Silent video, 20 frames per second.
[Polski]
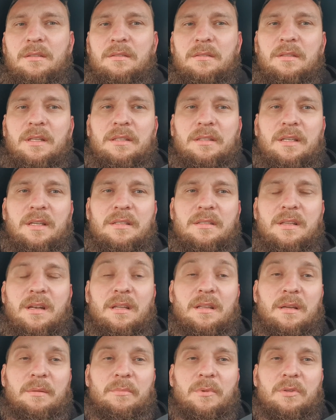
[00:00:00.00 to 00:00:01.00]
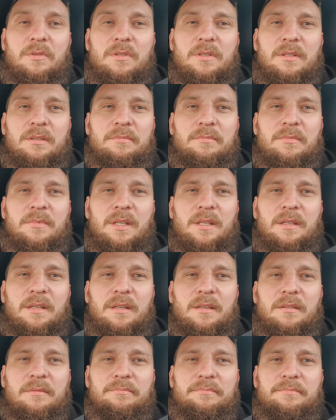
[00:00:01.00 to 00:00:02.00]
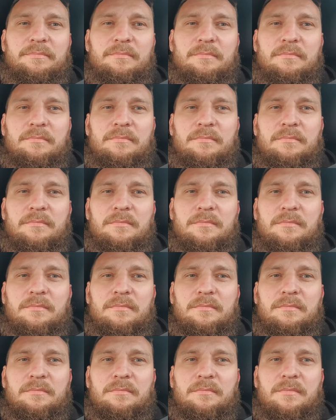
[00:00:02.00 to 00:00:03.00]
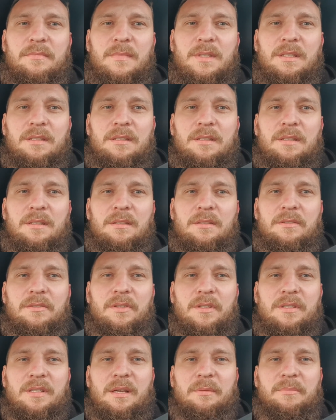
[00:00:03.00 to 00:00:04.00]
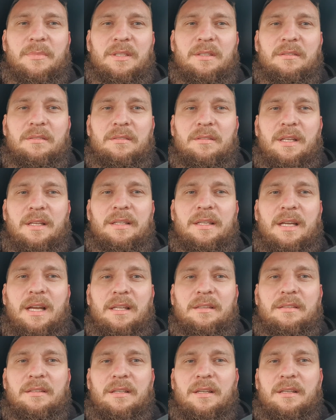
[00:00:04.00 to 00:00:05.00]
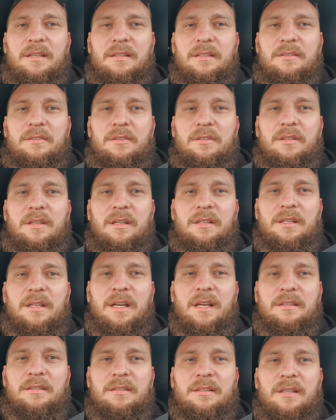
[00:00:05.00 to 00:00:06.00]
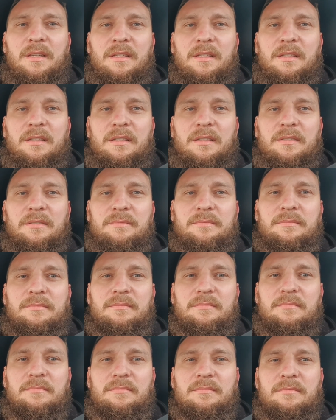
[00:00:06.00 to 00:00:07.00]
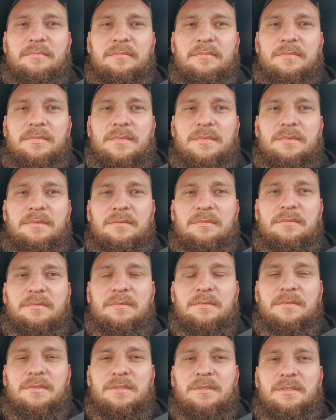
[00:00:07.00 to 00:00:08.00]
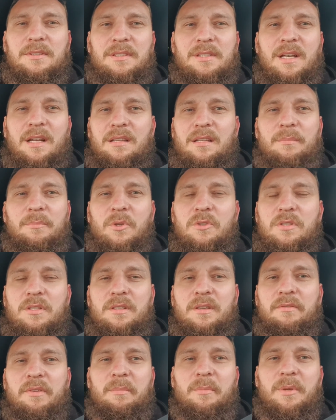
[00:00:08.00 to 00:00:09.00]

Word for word: lekka strata mocy, takie mm, czasami delikatne, delikatne mm, strata mocy, nie wiem